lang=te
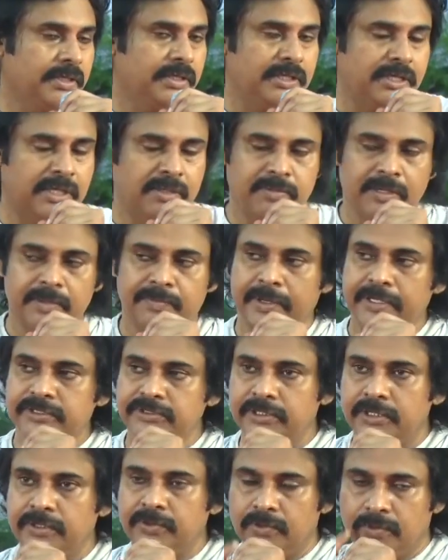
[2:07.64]
ఫోకస్
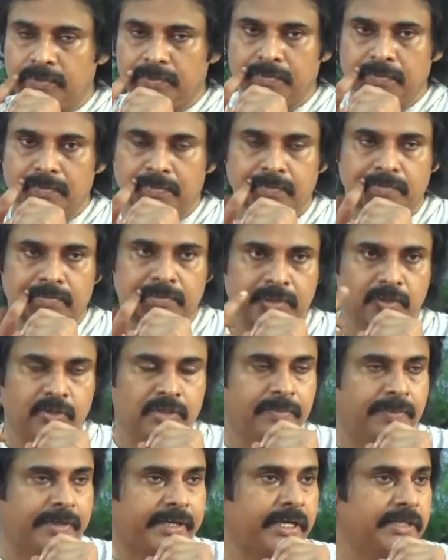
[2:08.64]
పెంచడం ప్రారంభించారు
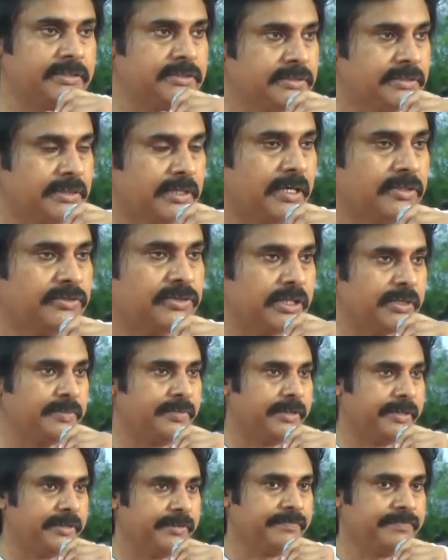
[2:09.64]
అందులో భాగమే
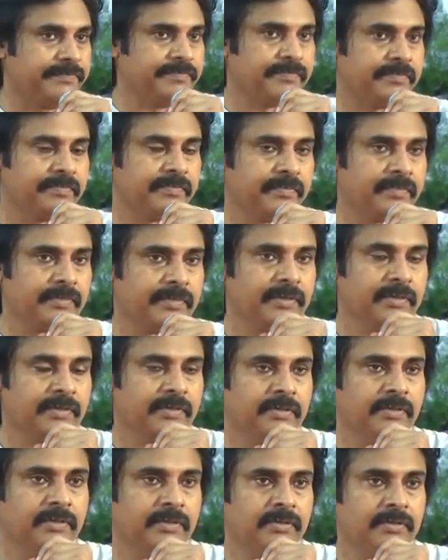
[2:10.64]
ఇప్పుడు పవన్కు
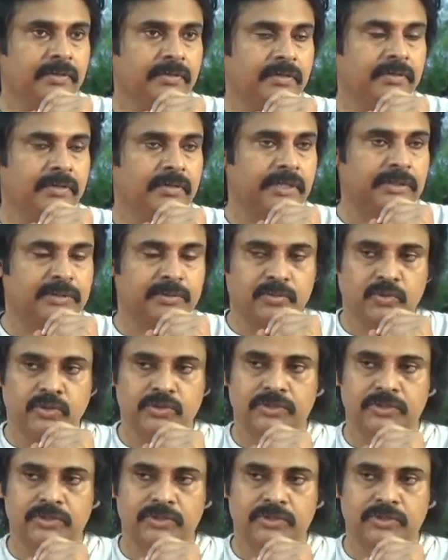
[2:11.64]
ఈనాడులో విపరీతమైన